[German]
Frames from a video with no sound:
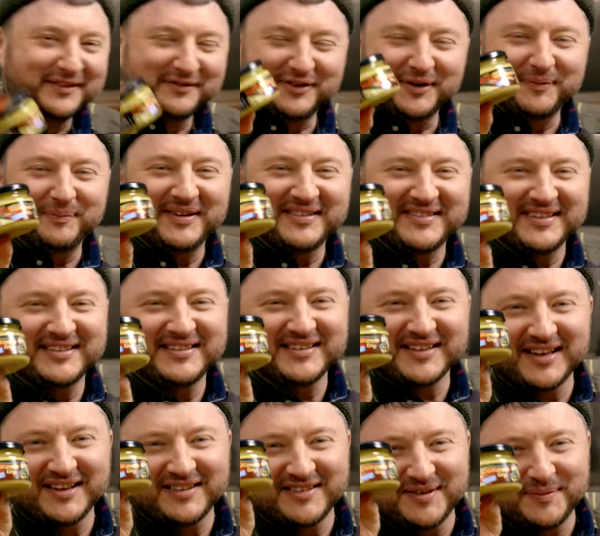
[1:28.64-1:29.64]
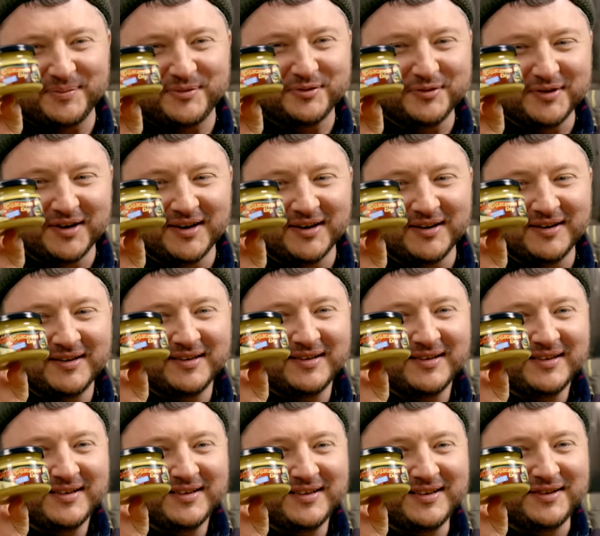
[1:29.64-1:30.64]
Verbesserte Rezeptur.
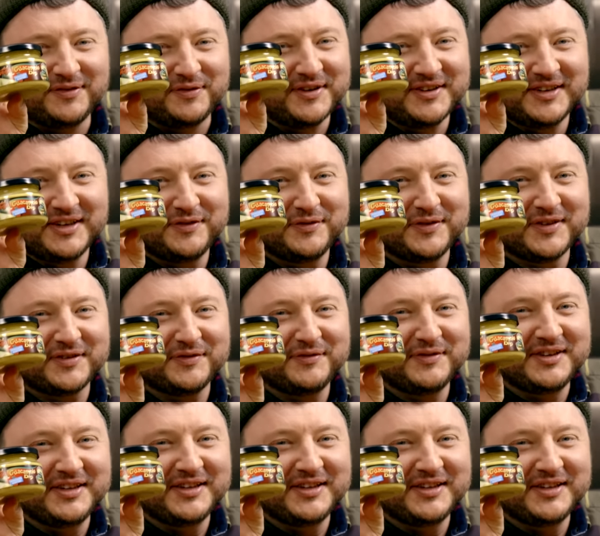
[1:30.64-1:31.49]
Ich will nicht wissen, wie